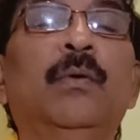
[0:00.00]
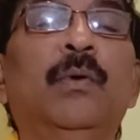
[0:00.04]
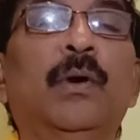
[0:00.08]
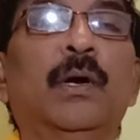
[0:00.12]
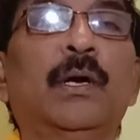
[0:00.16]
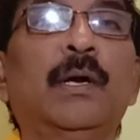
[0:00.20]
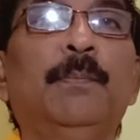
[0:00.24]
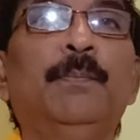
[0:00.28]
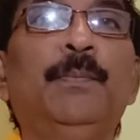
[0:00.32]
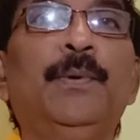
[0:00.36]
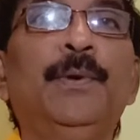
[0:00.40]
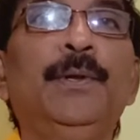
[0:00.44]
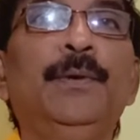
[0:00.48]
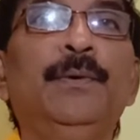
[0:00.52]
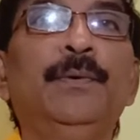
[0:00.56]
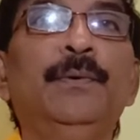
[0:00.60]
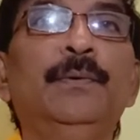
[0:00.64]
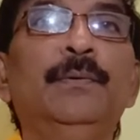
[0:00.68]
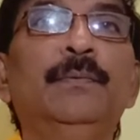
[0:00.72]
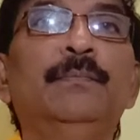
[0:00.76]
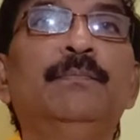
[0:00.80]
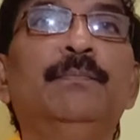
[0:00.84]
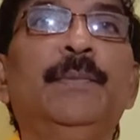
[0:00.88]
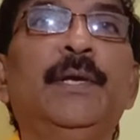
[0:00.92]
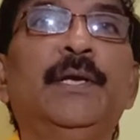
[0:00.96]
ఒకప్పుడు
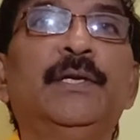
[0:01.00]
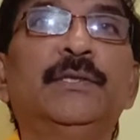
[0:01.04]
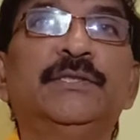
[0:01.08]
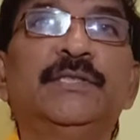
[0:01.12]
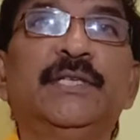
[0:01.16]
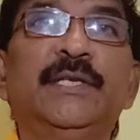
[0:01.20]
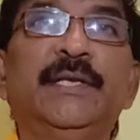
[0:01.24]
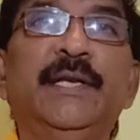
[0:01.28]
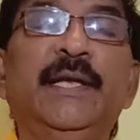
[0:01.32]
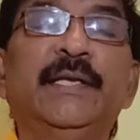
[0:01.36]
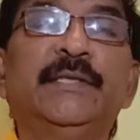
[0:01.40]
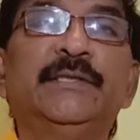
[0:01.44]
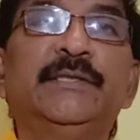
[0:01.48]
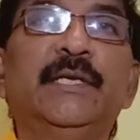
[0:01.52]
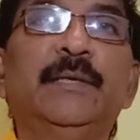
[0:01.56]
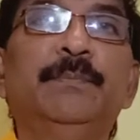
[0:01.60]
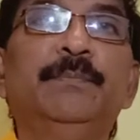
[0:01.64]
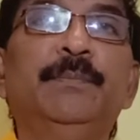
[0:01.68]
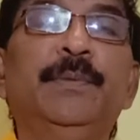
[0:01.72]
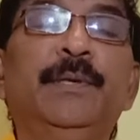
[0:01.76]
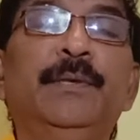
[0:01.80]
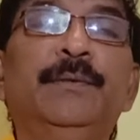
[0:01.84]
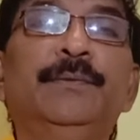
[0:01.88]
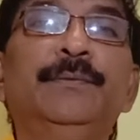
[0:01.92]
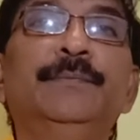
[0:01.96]
మీకు చిన్న
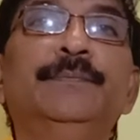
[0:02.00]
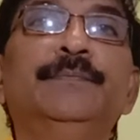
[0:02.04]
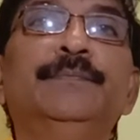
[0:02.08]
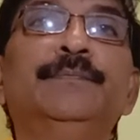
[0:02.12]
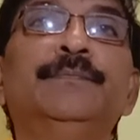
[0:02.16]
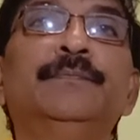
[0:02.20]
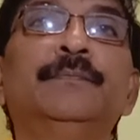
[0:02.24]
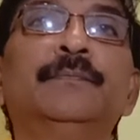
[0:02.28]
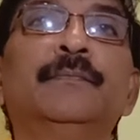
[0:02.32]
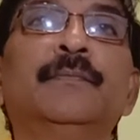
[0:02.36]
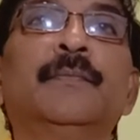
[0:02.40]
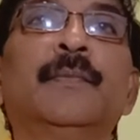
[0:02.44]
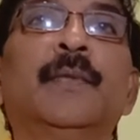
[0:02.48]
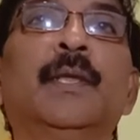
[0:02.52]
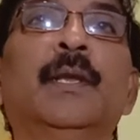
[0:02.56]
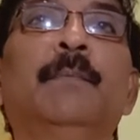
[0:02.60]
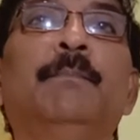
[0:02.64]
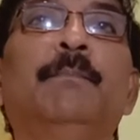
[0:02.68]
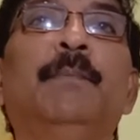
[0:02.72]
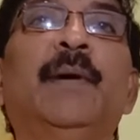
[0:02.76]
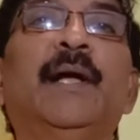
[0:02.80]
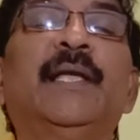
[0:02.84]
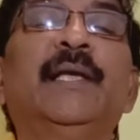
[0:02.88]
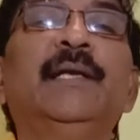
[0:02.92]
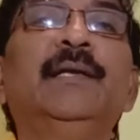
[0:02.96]
ఎగ్జాంపుల్
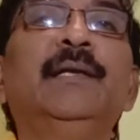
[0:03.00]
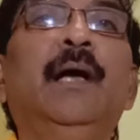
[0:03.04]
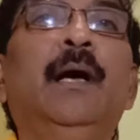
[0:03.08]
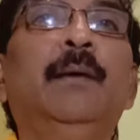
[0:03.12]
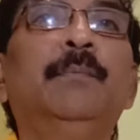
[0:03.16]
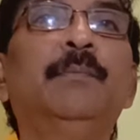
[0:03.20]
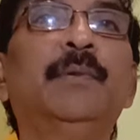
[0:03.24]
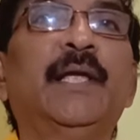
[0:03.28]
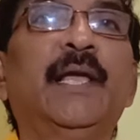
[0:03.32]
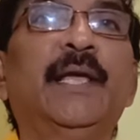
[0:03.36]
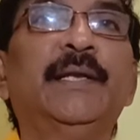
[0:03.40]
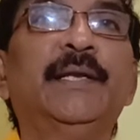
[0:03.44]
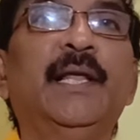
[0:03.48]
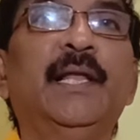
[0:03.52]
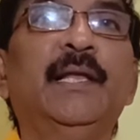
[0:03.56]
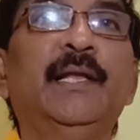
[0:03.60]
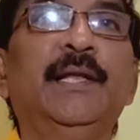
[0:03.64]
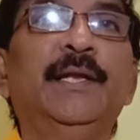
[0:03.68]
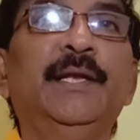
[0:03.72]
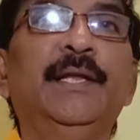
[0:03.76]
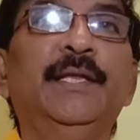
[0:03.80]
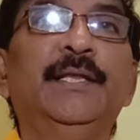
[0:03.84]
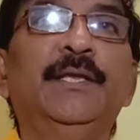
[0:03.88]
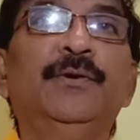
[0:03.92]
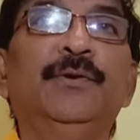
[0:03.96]
బకింగ్హామ్ కెనాల్
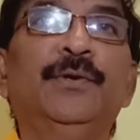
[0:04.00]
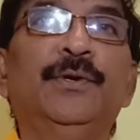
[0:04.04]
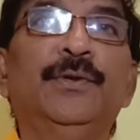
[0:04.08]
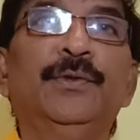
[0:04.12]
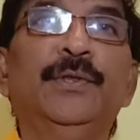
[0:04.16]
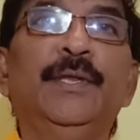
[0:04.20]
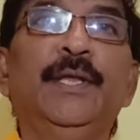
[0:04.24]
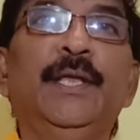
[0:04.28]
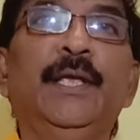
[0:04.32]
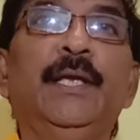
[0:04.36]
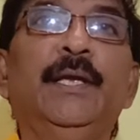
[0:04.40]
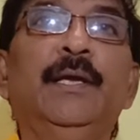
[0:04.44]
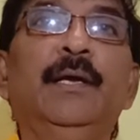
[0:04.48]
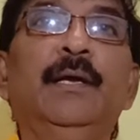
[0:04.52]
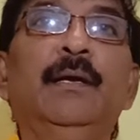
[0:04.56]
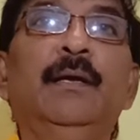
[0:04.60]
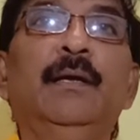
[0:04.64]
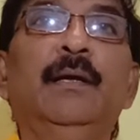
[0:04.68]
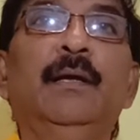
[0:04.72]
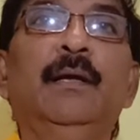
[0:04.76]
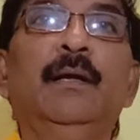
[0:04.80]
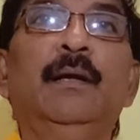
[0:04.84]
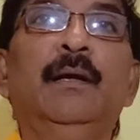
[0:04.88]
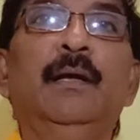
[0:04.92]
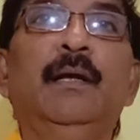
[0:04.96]
అనేది ఉంటుంది
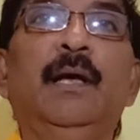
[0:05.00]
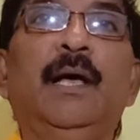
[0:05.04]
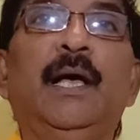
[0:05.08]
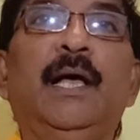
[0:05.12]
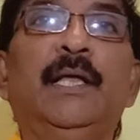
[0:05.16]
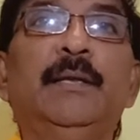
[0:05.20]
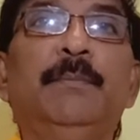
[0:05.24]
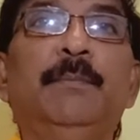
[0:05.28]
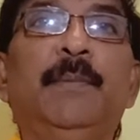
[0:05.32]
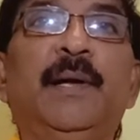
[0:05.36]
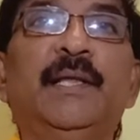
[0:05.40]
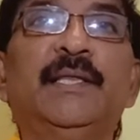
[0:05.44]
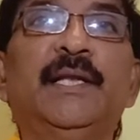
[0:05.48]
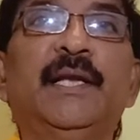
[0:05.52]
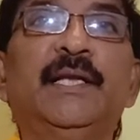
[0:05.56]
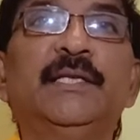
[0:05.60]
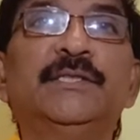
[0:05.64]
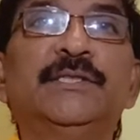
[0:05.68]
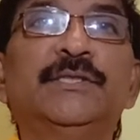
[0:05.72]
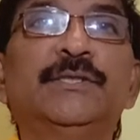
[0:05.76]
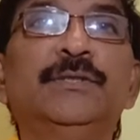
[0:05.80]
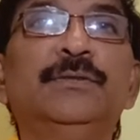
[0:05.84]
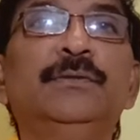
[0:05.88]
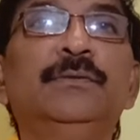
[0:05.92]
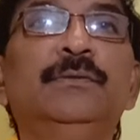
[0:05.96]
అది
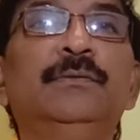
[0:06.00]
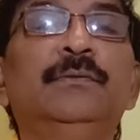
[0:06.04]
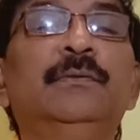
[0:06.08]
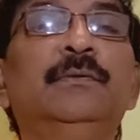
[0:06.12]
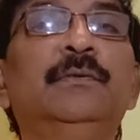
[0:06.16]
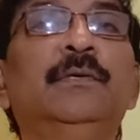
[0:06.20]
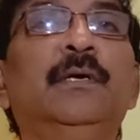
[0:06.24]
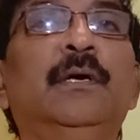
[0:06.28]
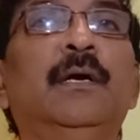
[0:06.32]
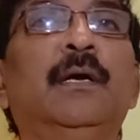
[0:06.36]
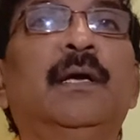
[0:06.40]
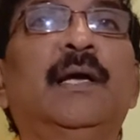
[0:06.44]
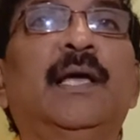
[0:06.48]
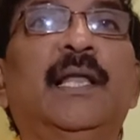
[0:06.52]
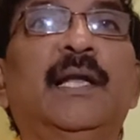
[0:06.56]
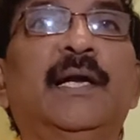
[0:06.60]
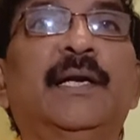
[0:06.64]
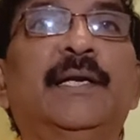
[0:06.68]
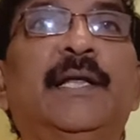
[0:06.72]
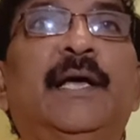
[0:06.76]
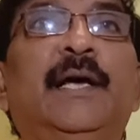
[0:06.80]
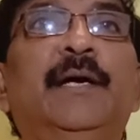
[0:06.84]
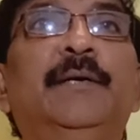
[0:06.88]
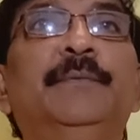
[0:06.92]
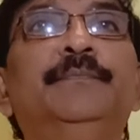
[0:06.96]
మద్రాస్ టు
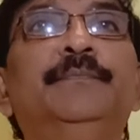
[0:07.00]
కలగట